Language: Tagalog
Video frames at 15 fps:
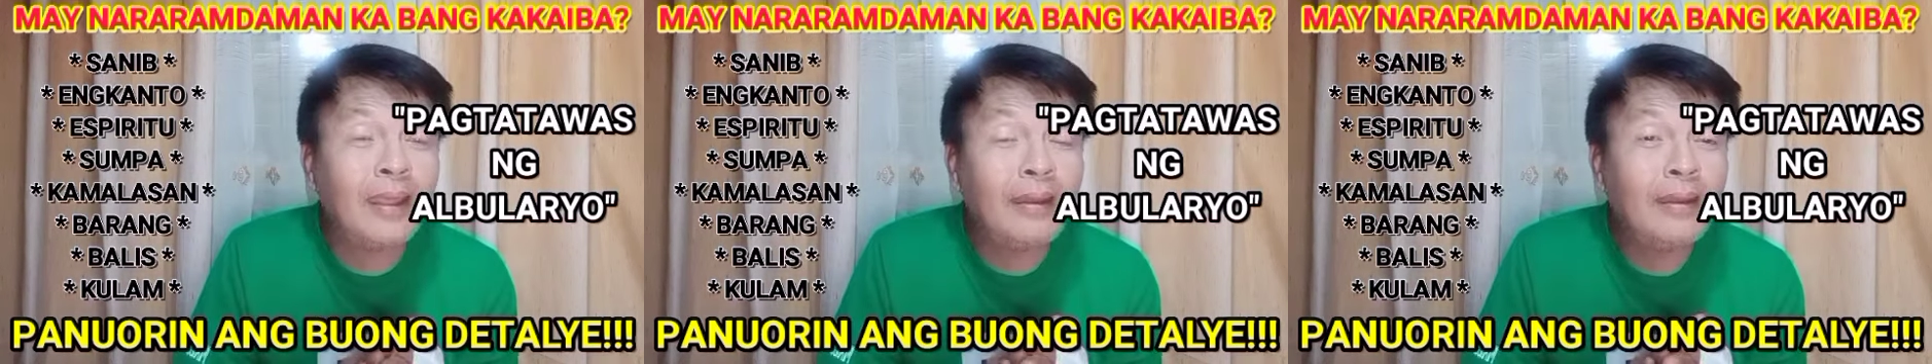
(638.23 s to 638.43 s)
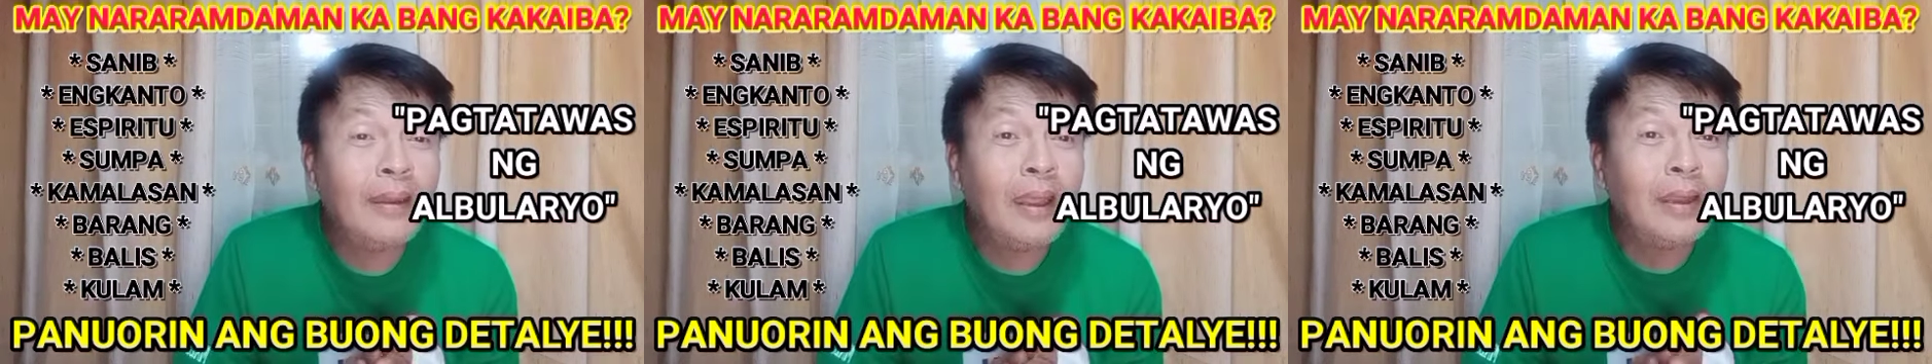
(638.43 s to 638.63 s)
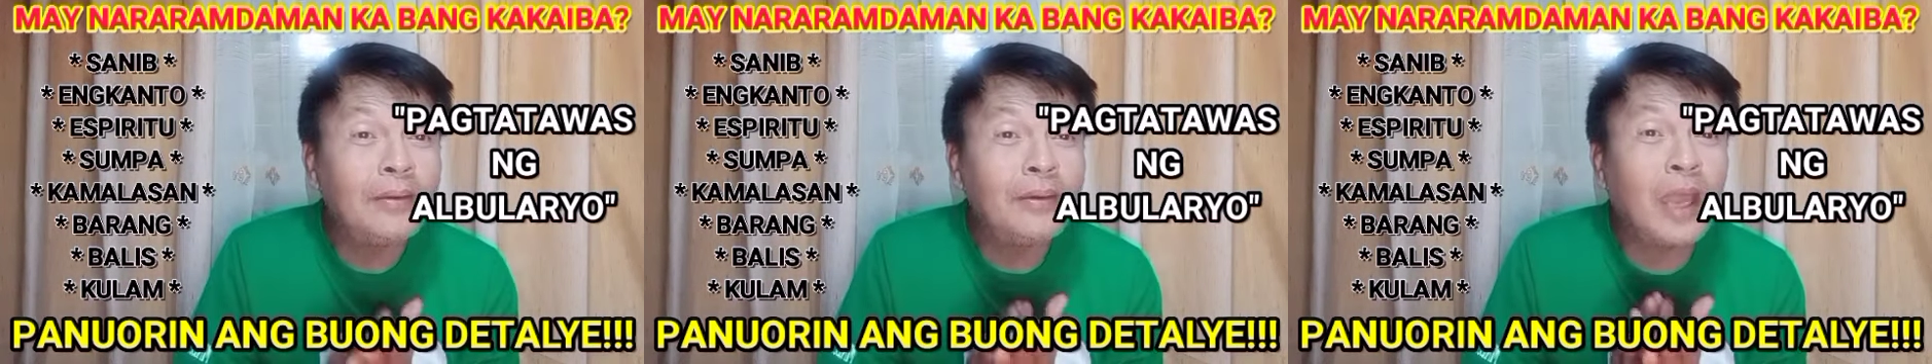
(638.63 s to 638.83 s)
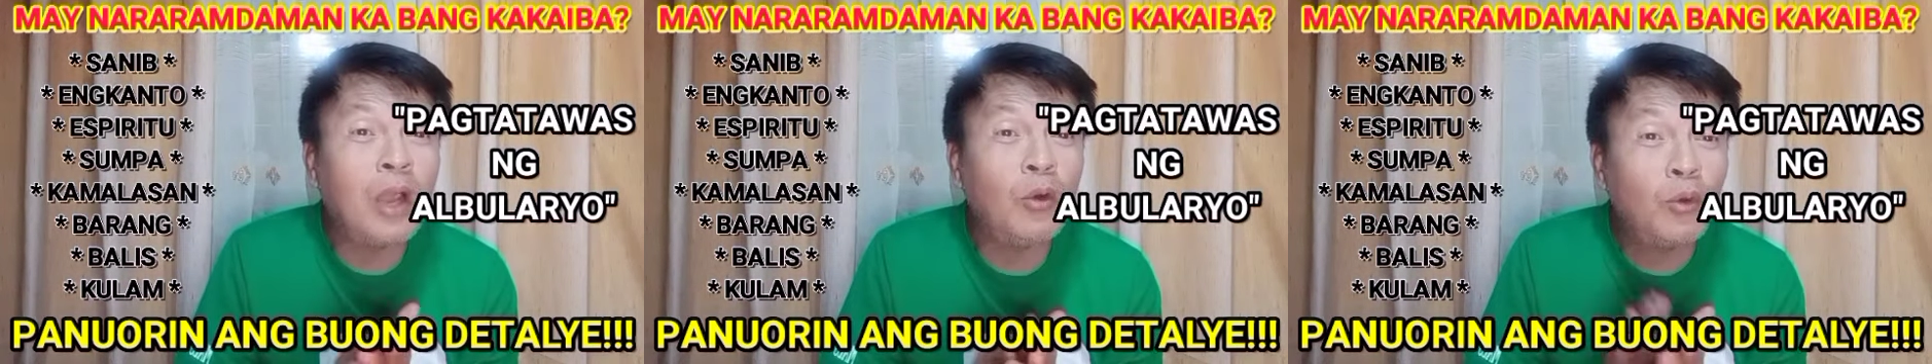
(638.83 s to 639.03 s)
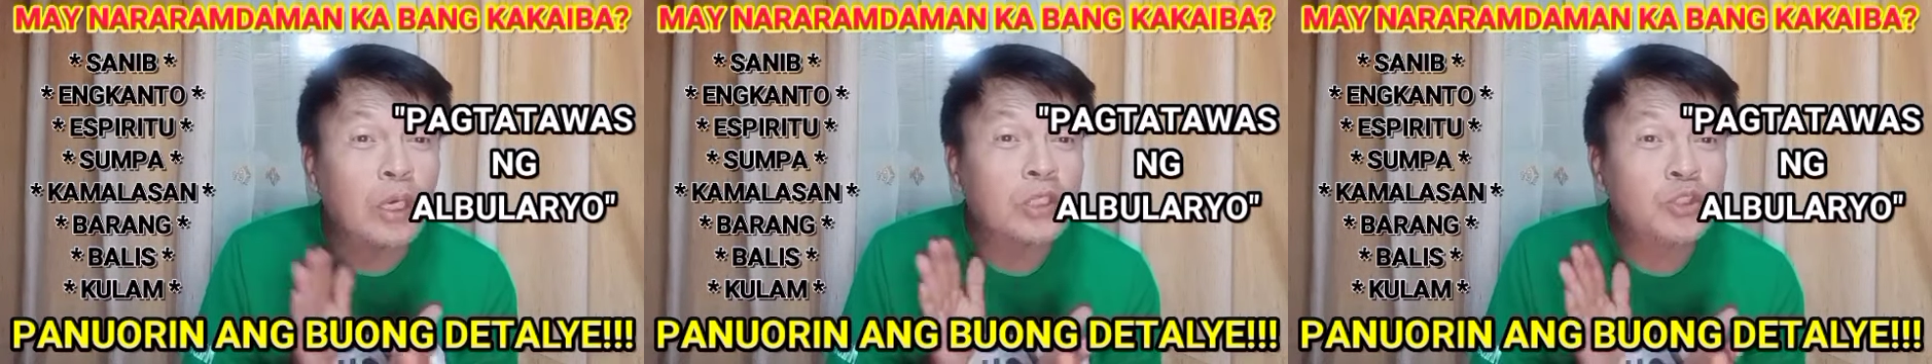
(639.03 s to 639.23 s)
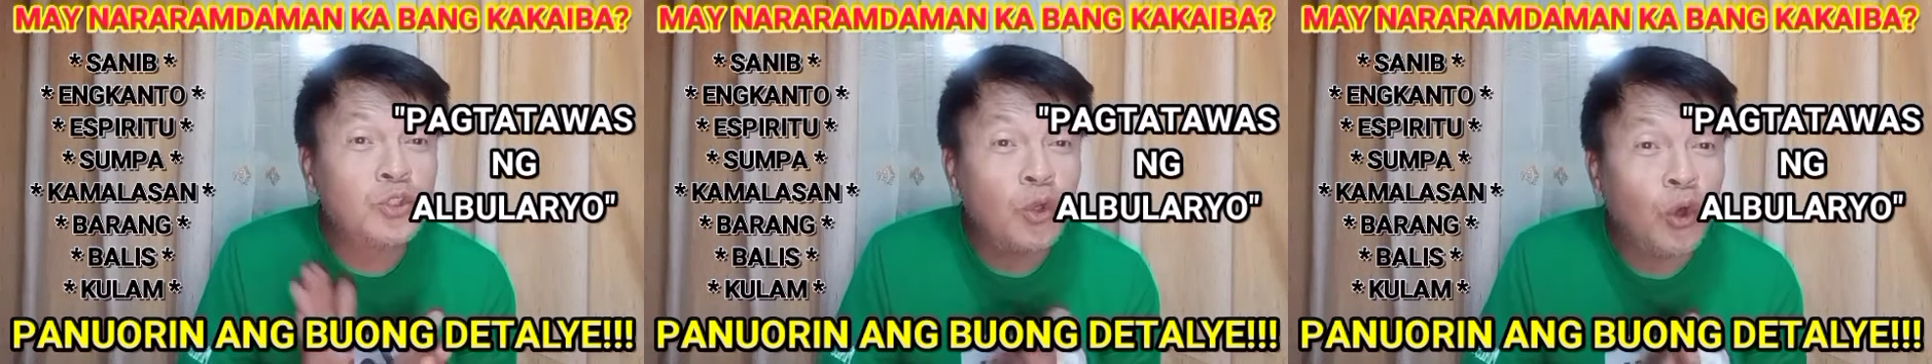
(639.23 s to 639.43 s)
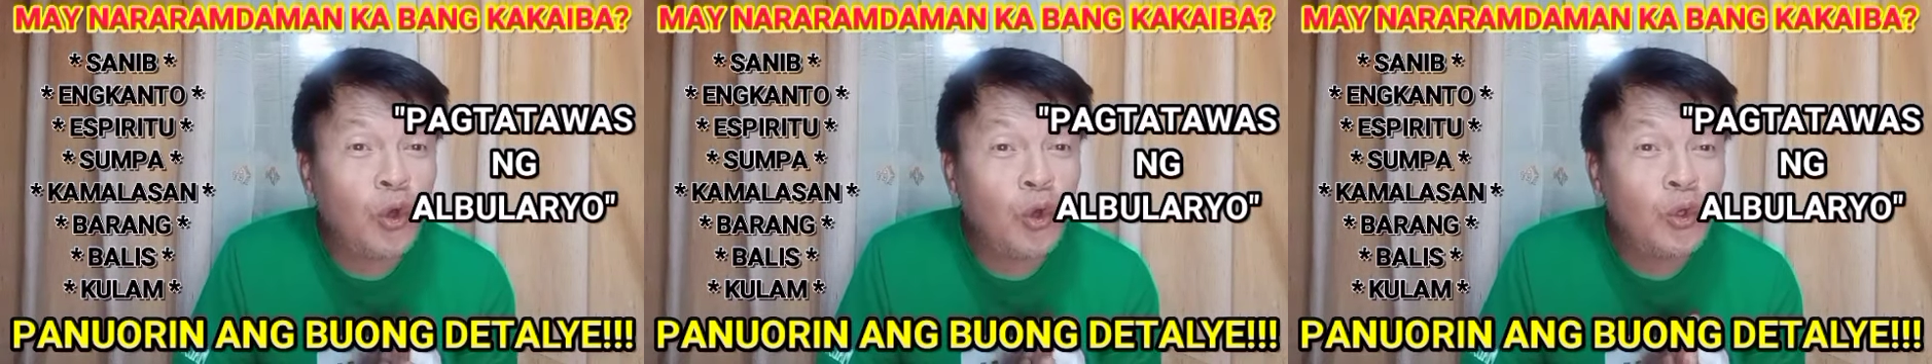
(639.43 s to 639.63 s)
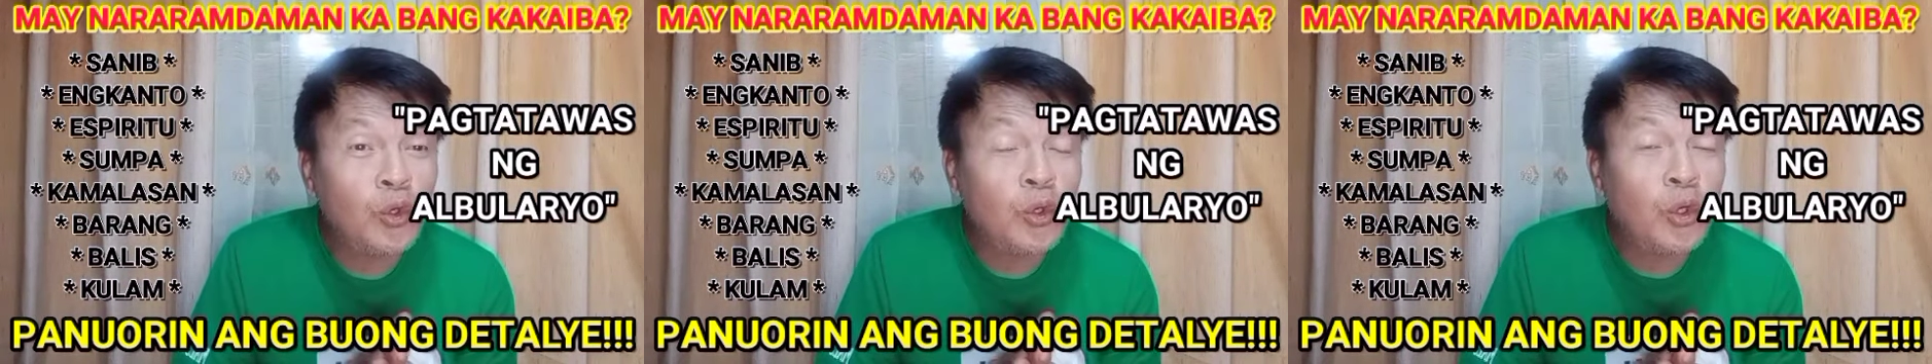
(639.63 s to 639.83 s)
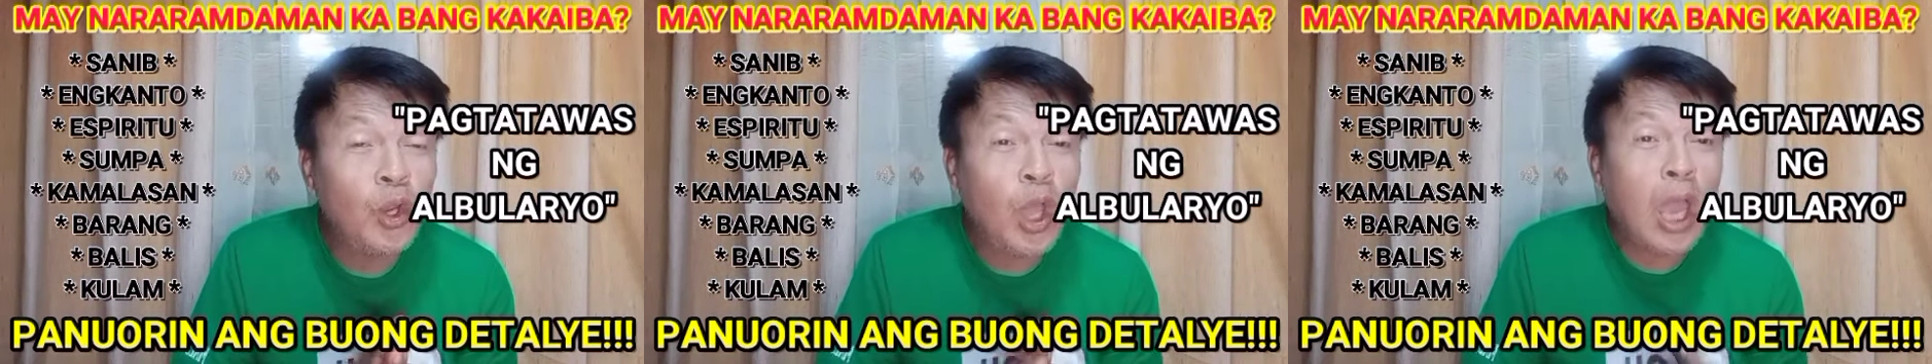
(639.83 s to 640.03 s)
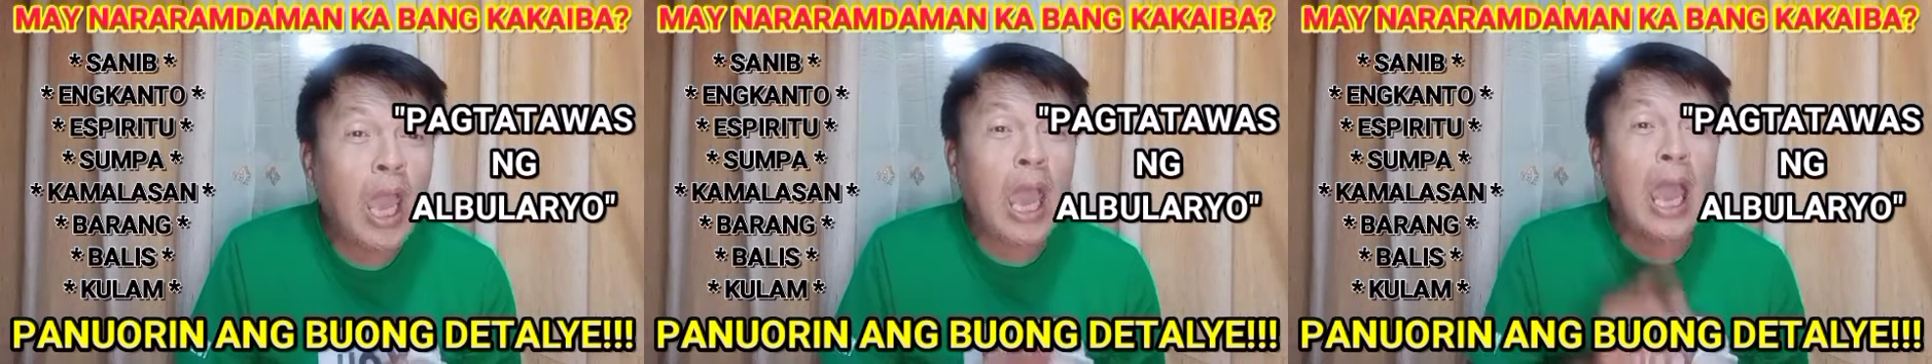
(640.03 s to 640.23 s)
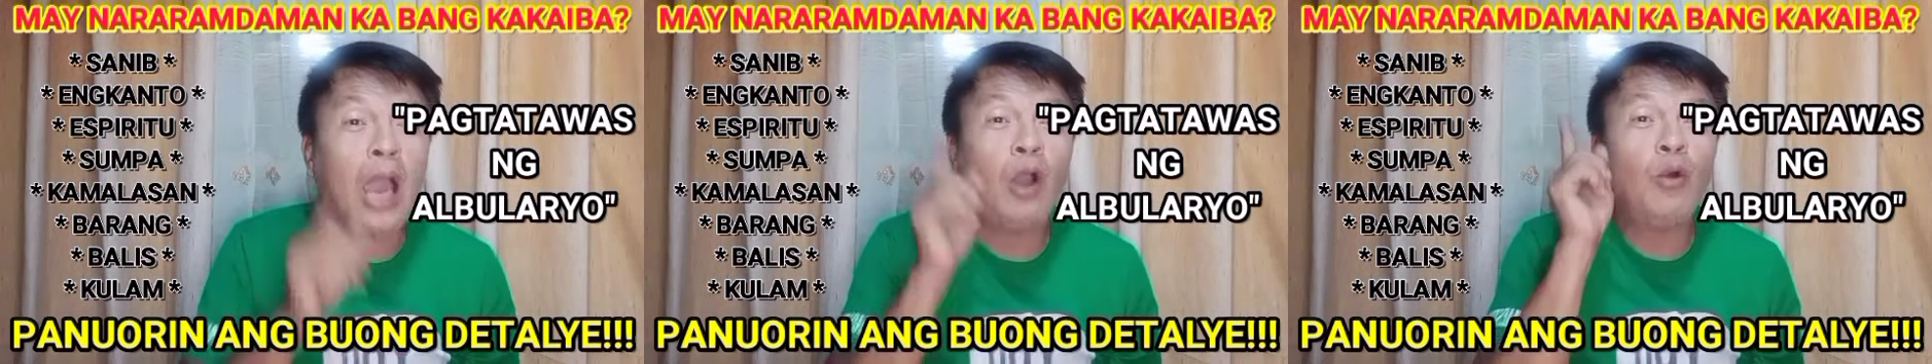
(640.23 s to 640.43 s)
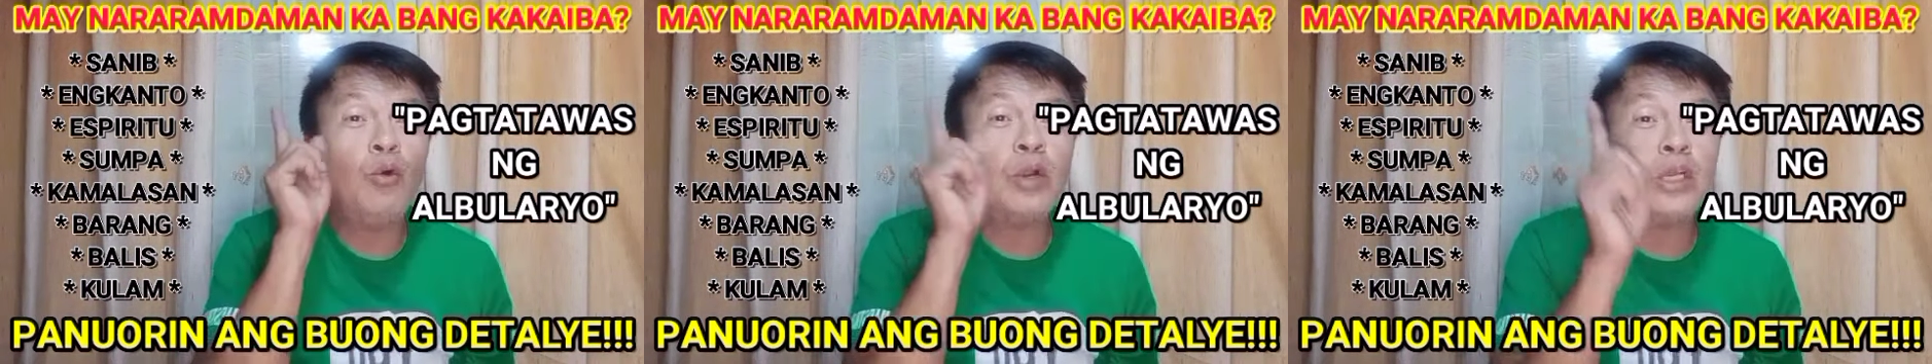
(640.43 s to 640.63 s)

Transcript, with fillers: natin ng orasyon.